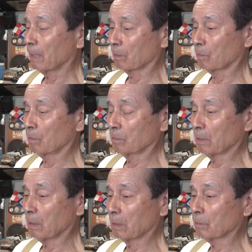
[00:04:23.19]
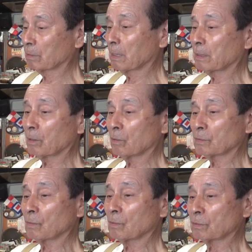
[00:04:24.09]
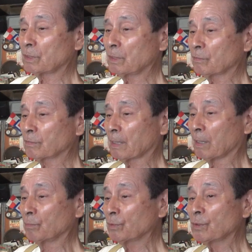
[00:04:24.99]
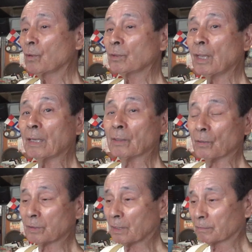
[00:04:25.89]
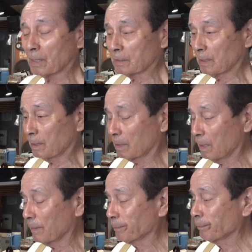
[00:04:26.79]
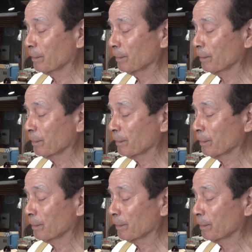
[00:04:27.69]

あのあのだけのそのチーク材を無償提供してくださって。